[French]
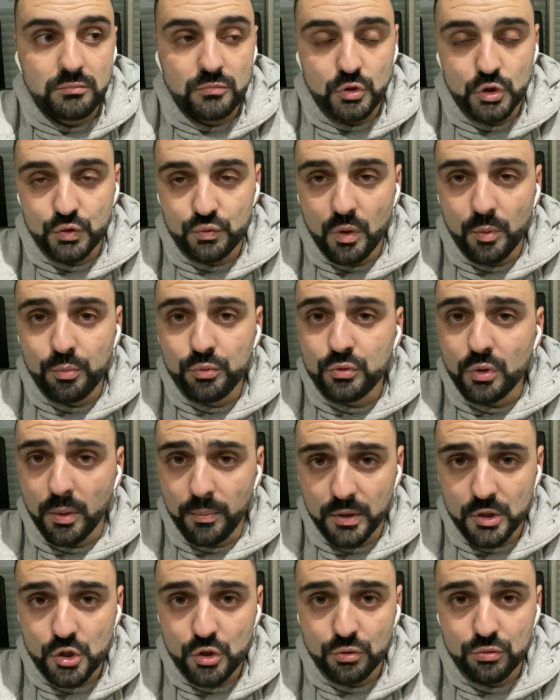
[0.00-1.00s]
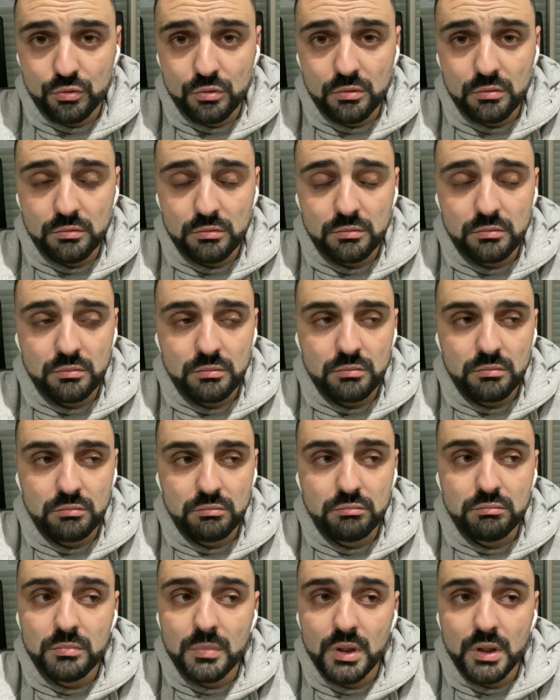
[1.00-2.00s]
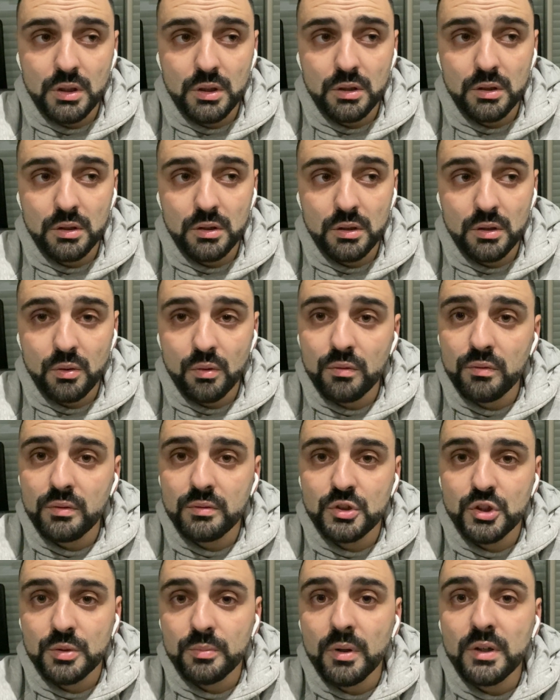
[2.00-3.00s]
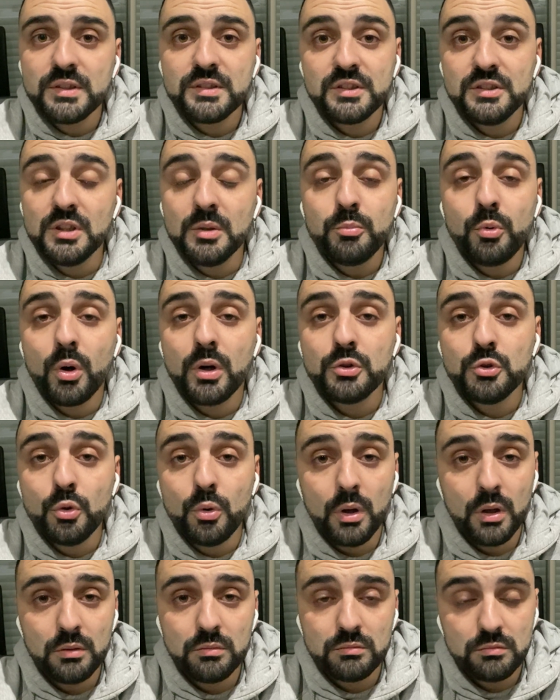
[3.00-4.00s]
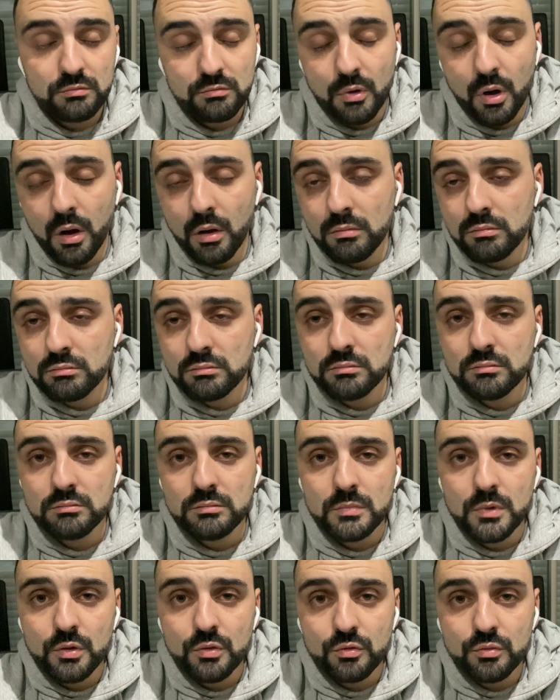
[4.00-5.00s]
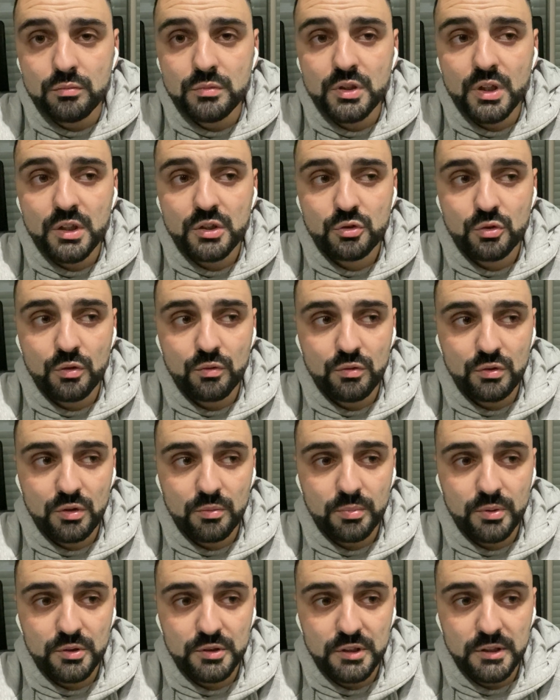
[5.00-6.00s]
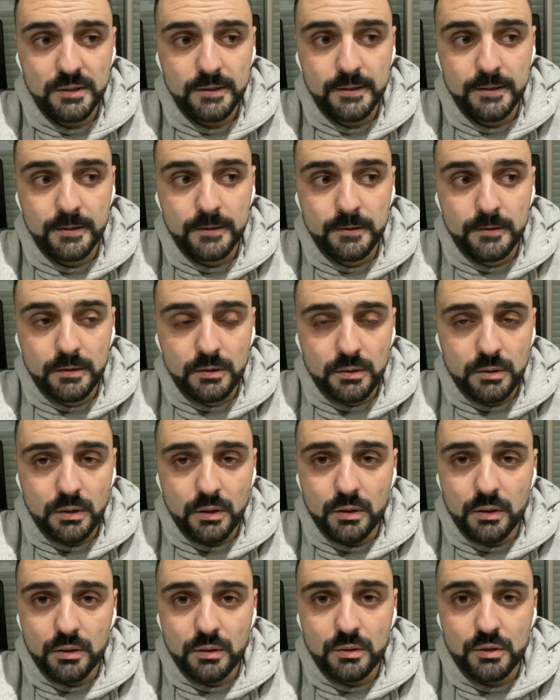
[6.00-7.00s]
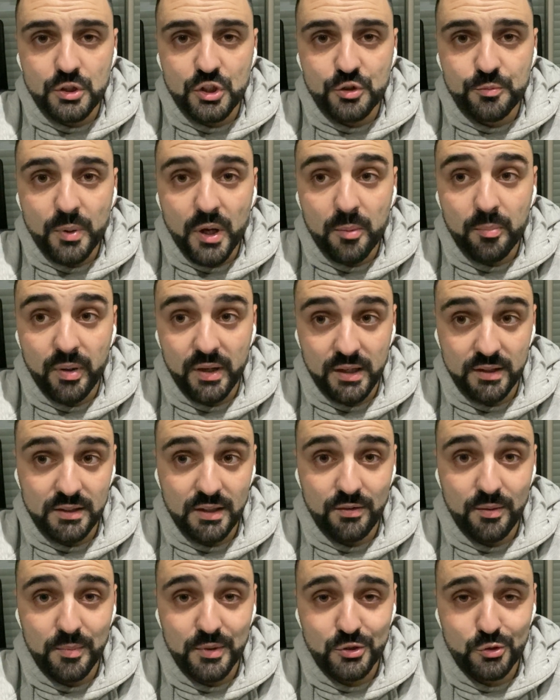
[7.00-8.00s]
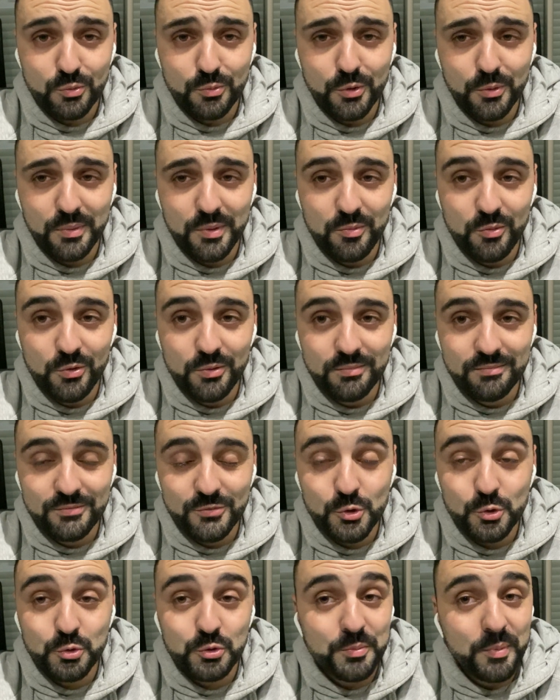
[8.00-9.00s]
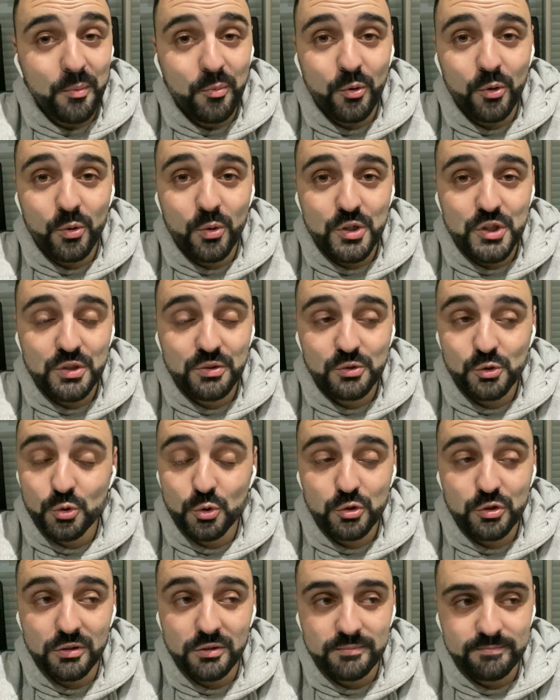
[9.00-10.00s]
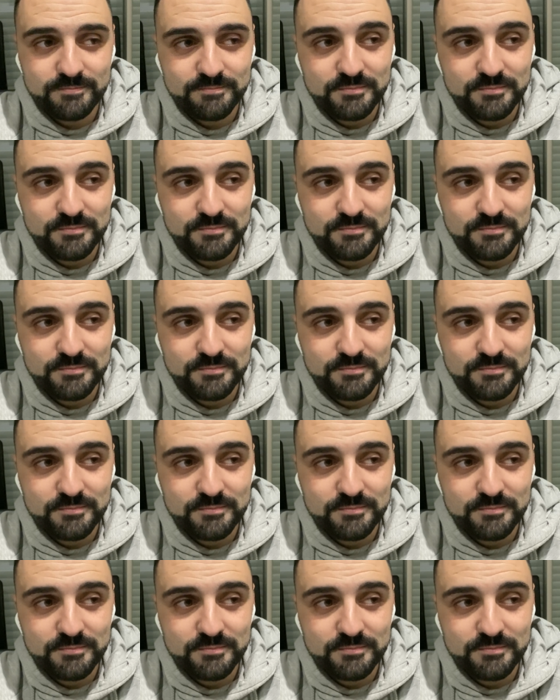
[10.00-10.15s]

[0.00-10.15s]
Je vois plutôt un match nul, mais j'aimerais signer pour un 2-1. Voilà. Vous me direz ce que vous en pensez. Euh, j'espère que Paqueta va mettre son premier but. Je ne sais pas pourquoi, je, le sens.